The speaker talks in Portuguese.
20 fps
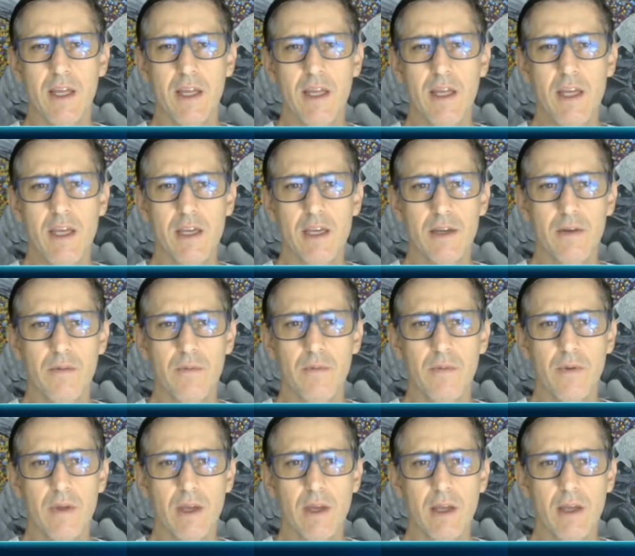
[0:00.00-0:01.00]
e
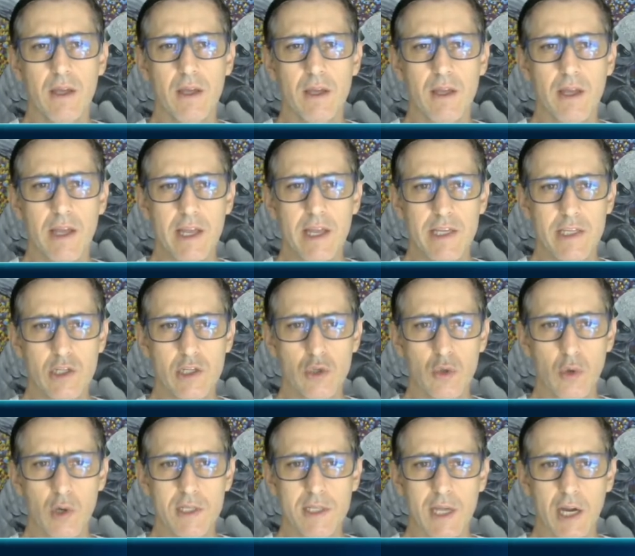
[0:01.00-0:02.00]
esses
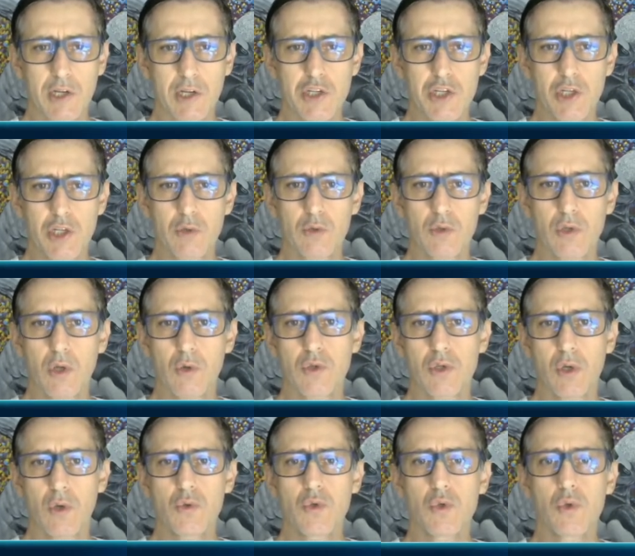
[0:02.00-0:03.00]
dois artigos não
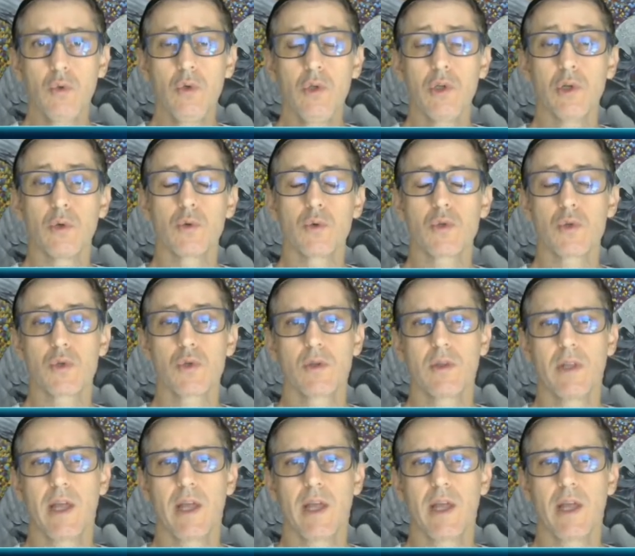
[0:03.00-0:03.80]
são os únicos.